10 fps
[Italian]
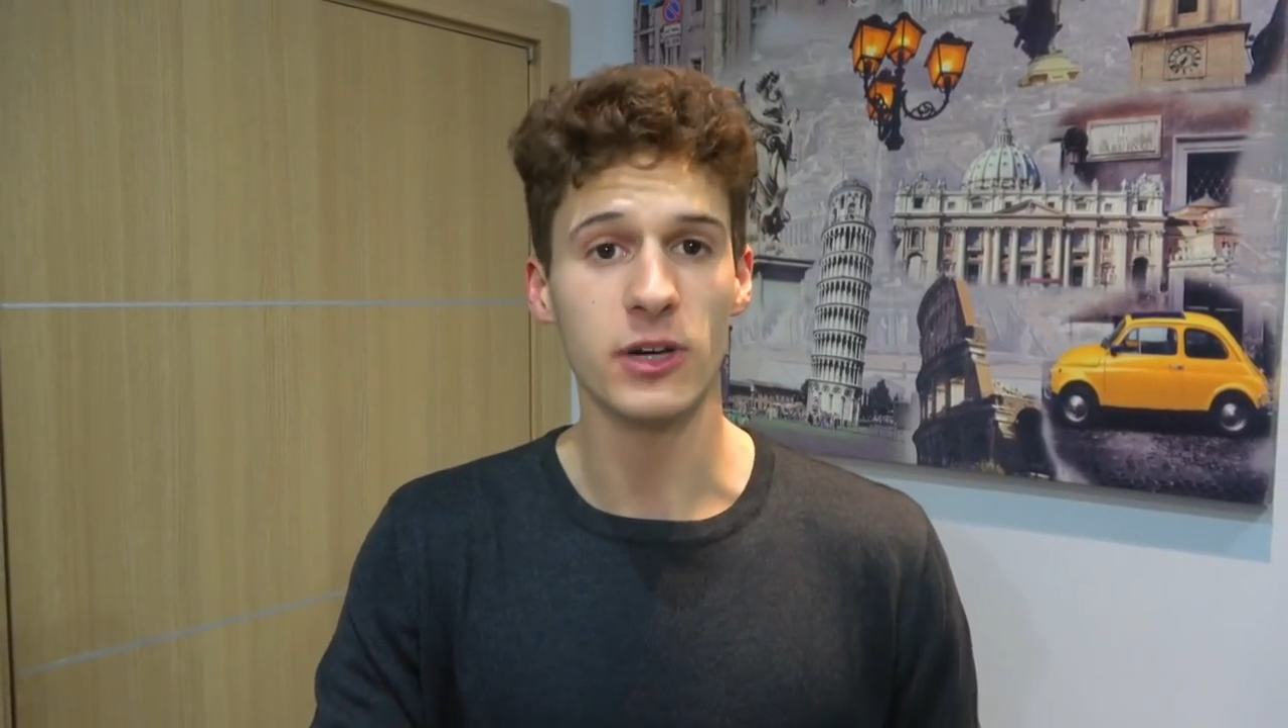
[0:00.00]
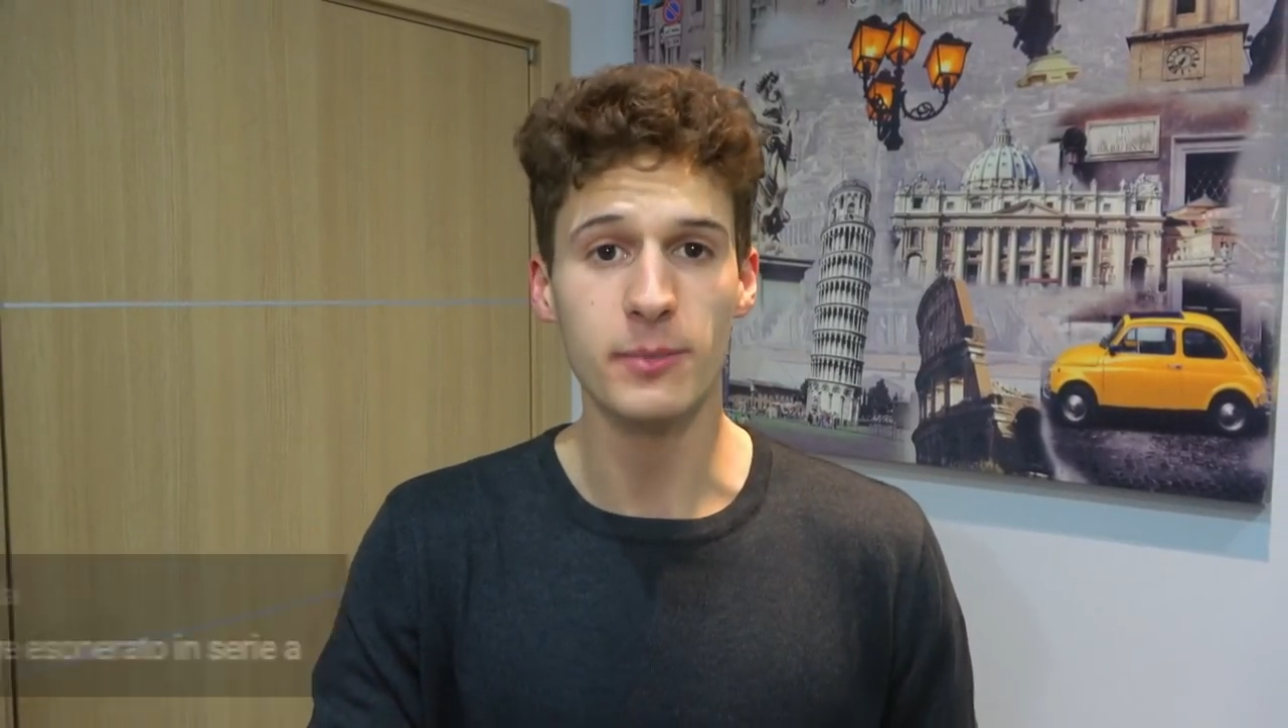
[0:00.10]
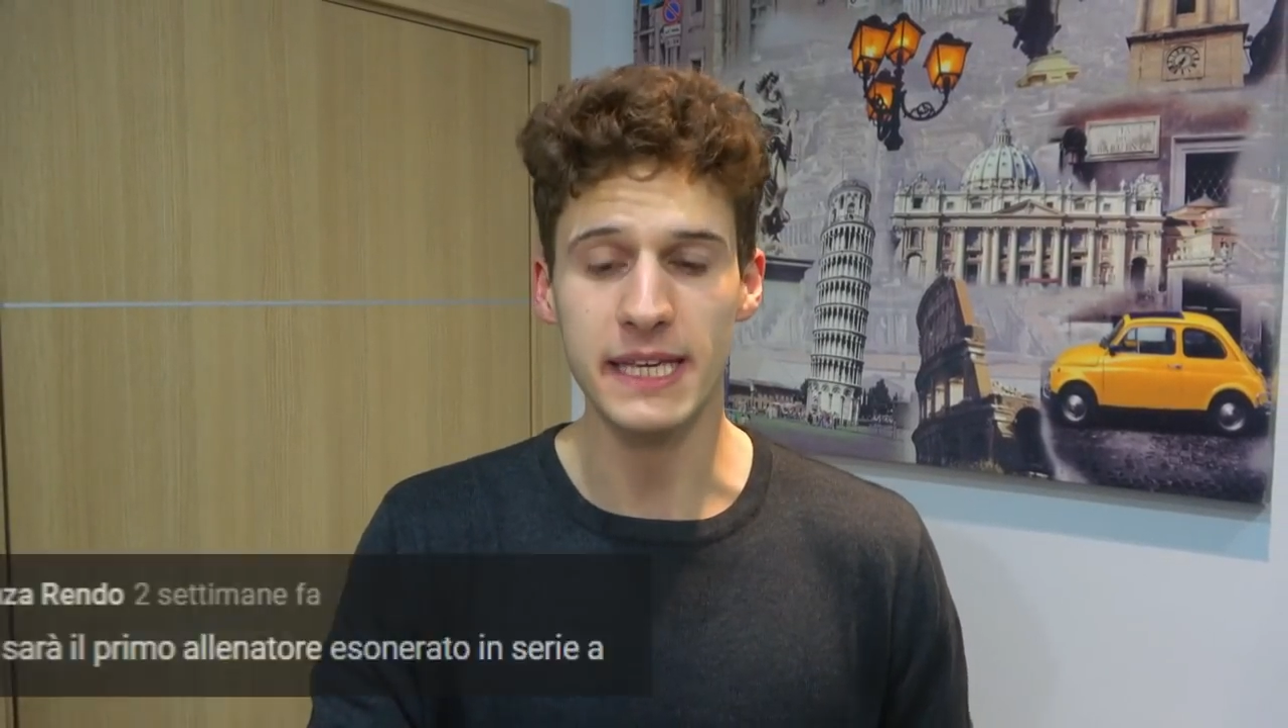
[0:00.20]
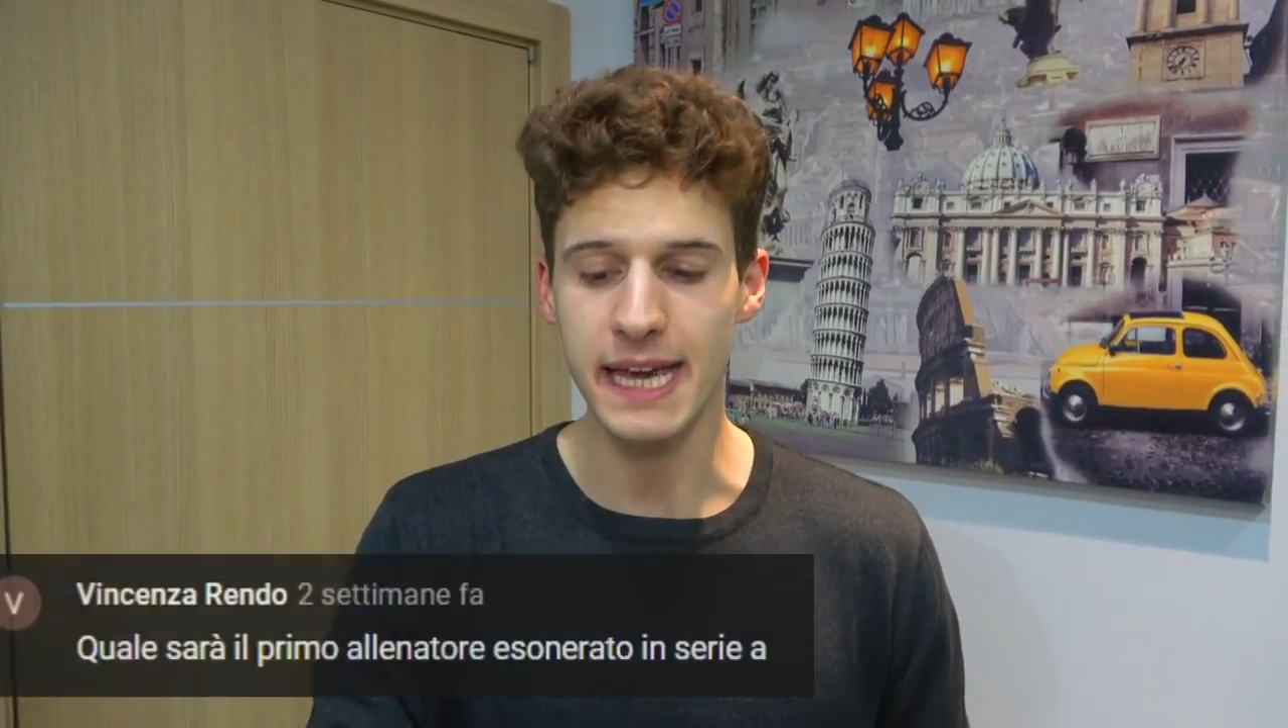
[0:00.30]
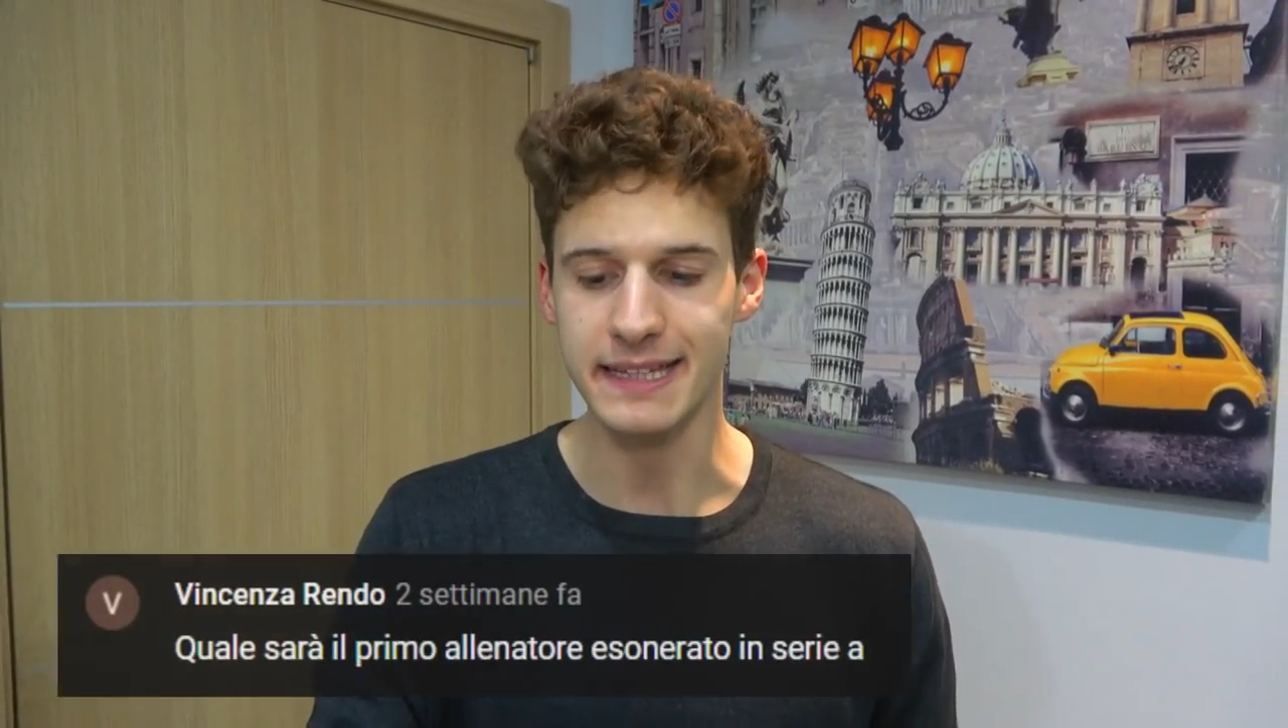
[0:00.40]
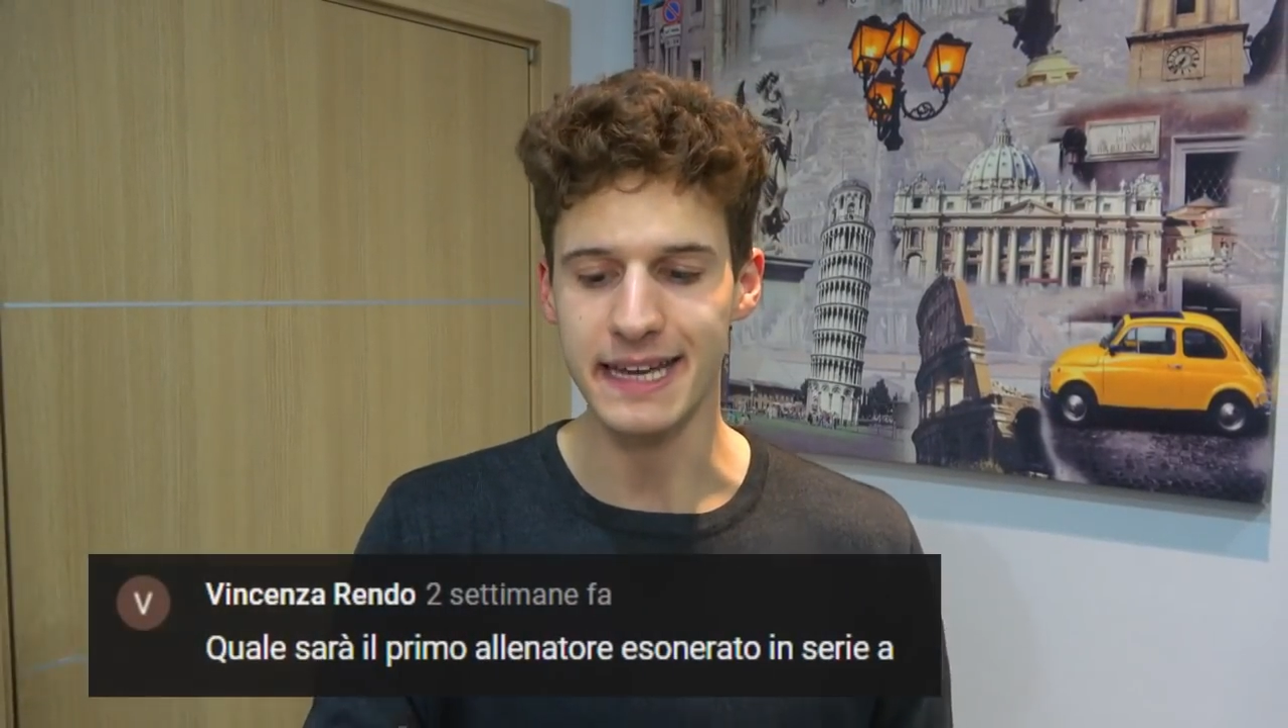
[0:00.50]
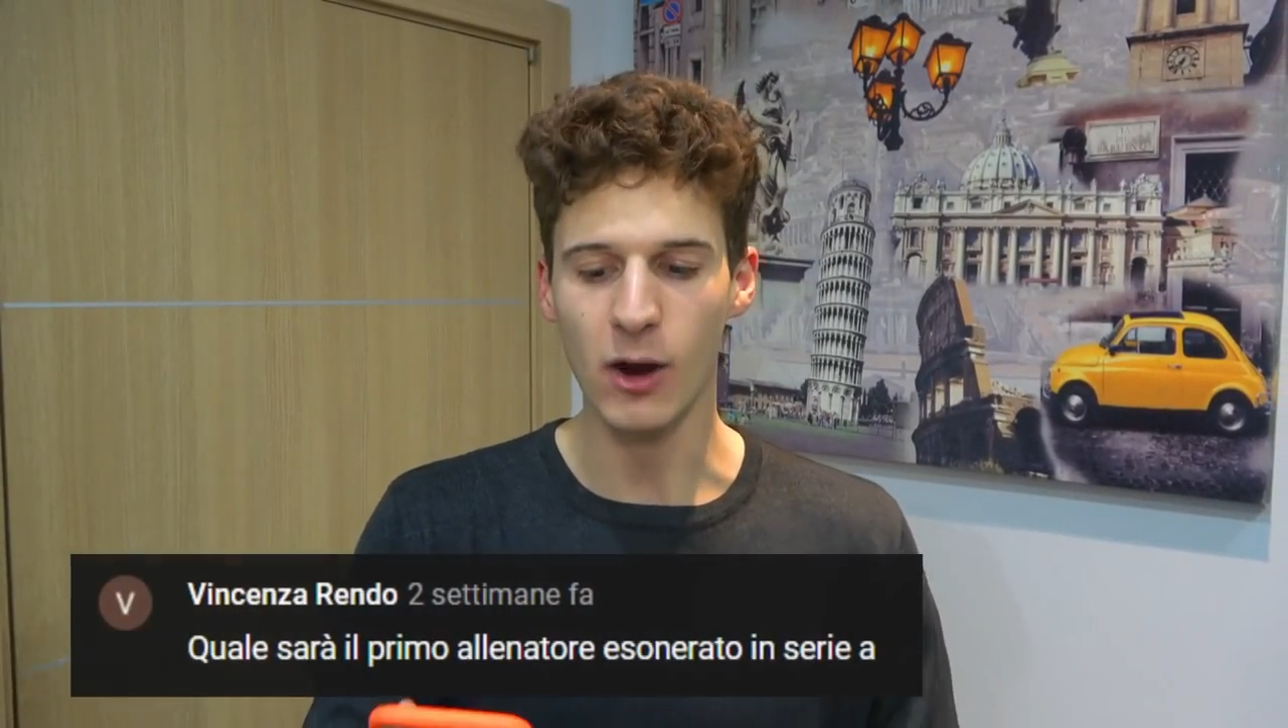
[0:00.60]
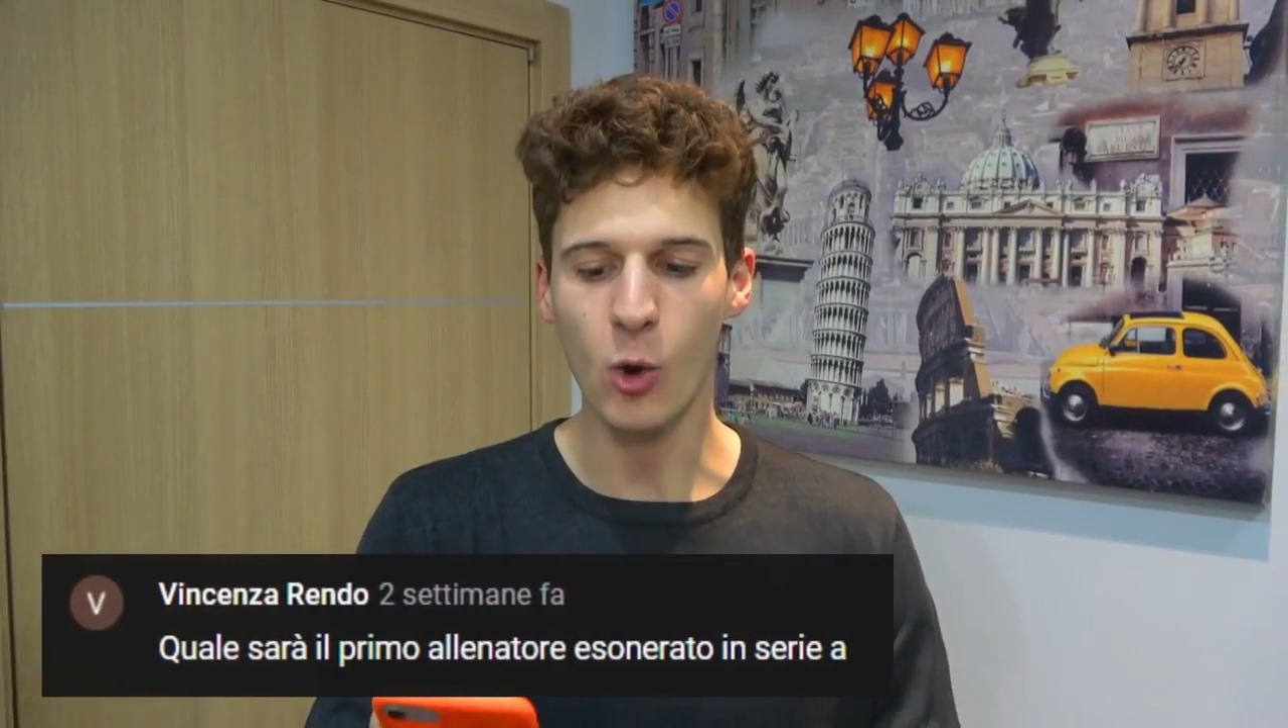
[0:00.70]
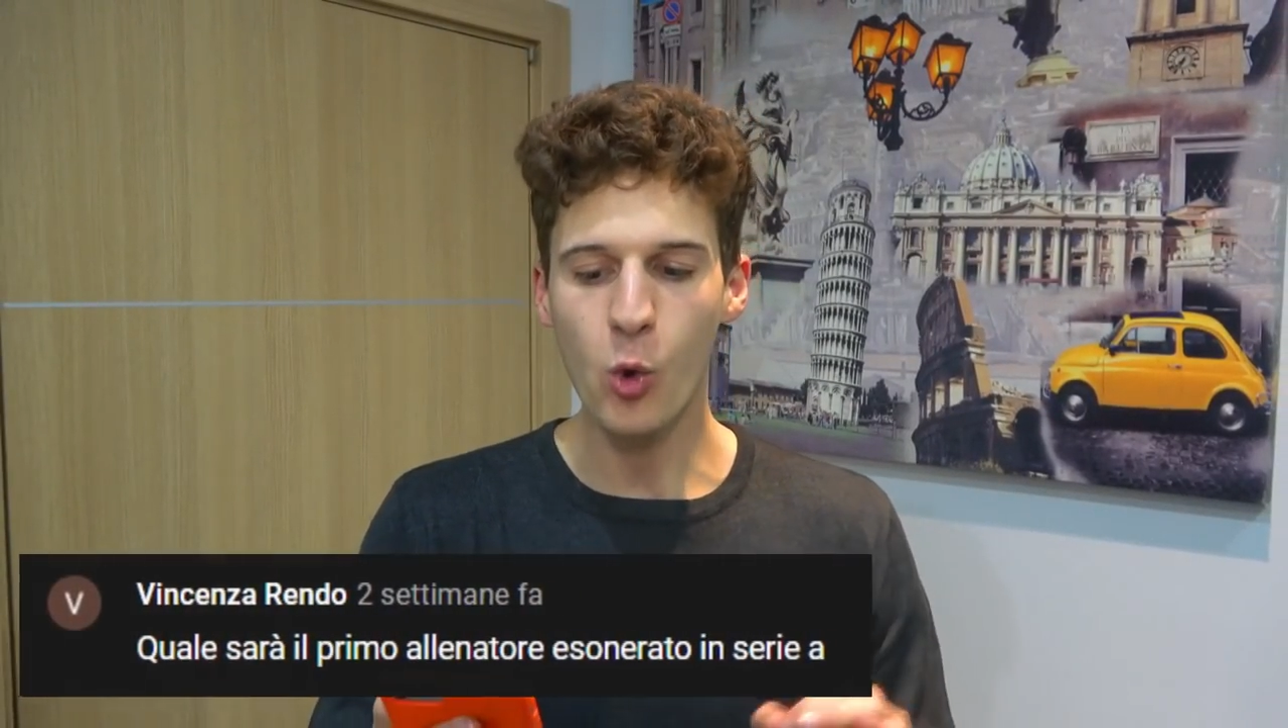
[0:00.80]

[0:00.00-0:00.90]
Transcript: che mi chiede